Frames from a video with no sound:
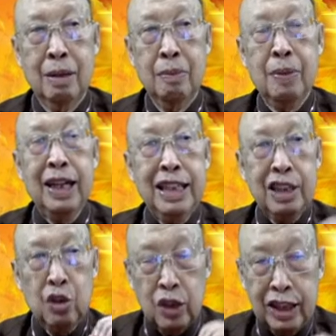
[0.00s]
พระเย
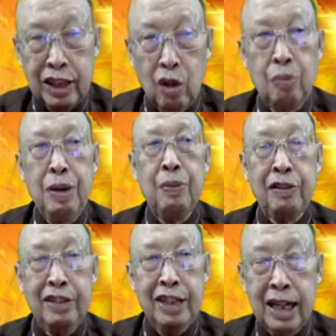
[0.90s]
ซูคริสต์เจ้า มีพระ
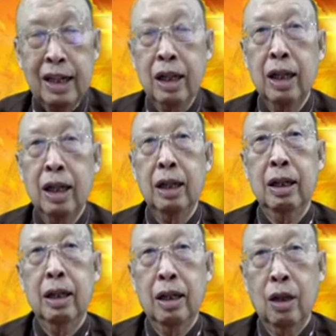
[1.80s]
วิญญาณ
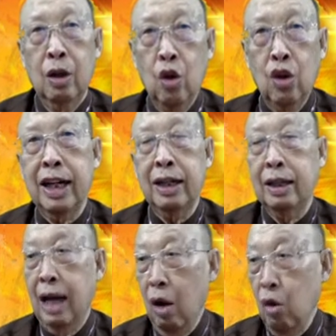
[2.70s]
องค์นั้น
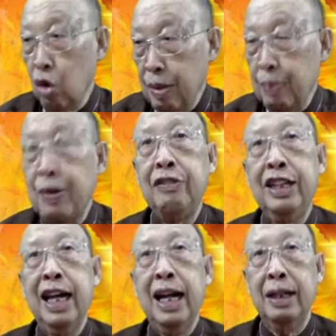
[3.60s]
เขาก็มีพระวิญ
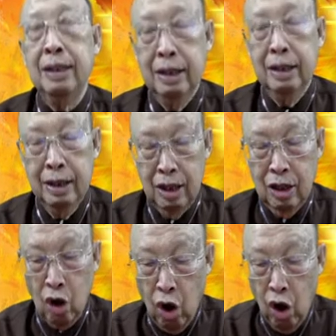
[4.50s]
ญาณ
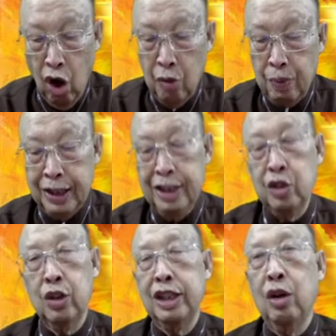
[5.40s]
ของพระเยซู
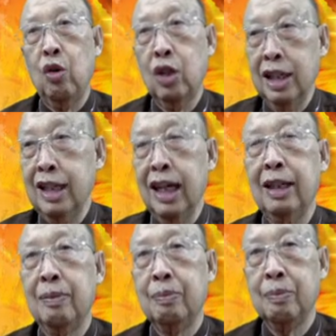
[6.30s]
คริสต์เจ้า คือกัน
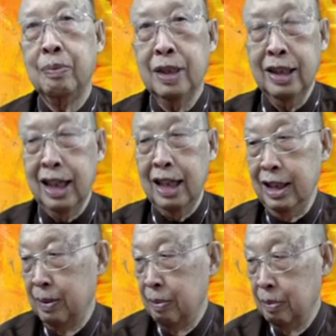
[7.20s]
คือกันเลย
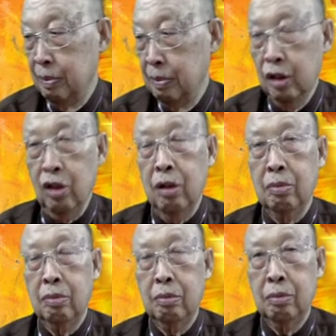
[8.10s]
เนาะ
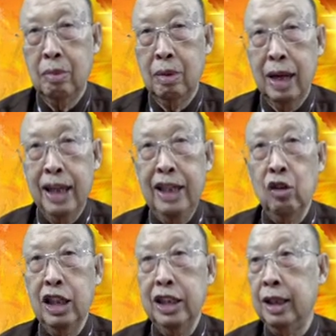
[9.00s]
อันเดียว
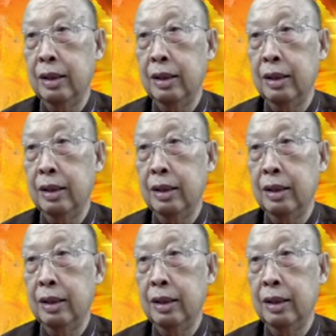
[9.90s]
กันเลย